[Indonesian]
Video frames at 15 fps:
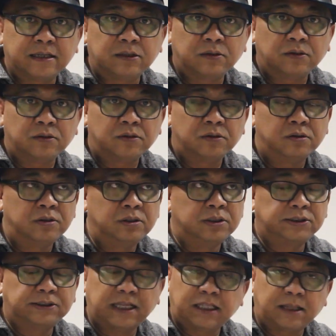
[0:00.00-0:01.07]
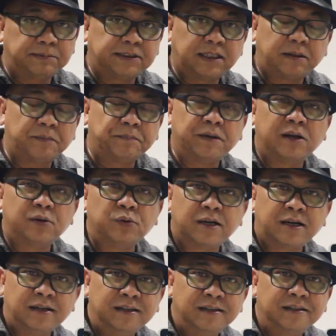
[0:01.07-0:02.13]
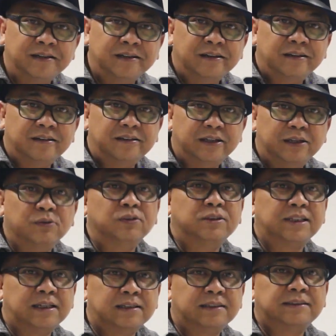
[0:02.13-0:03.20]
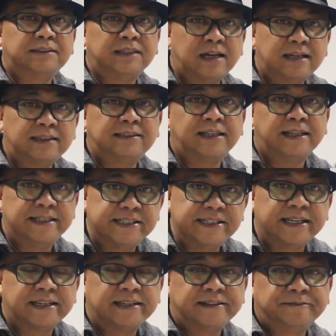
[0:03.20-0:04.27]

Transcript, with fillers: atau startup startup baru yang di Indonesia sangat challenging.